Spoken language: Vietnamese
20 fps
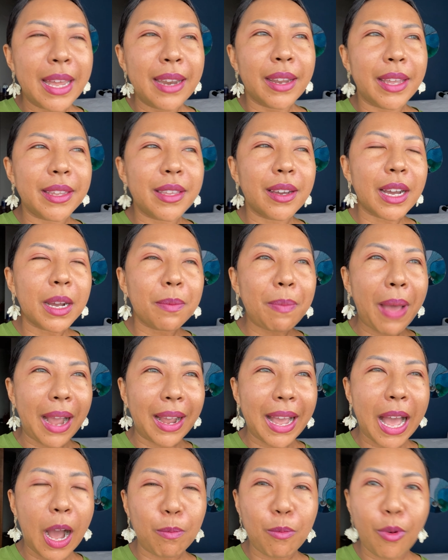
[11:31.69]
để cho các bạn
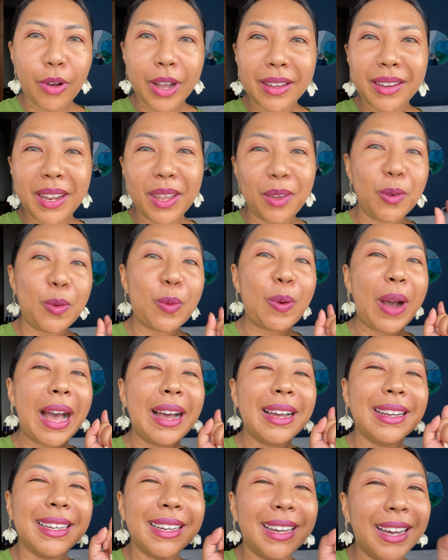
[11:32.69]
học một cách hiệu quả
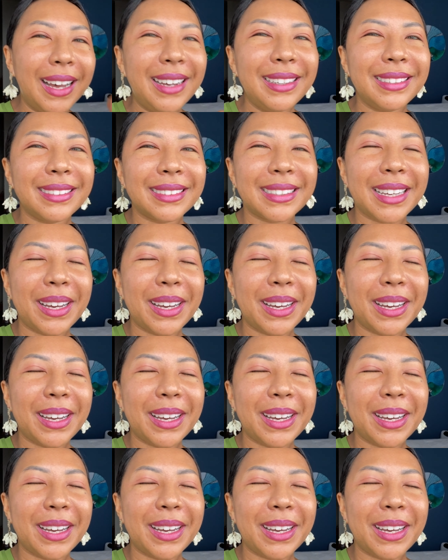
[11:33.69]
hơn.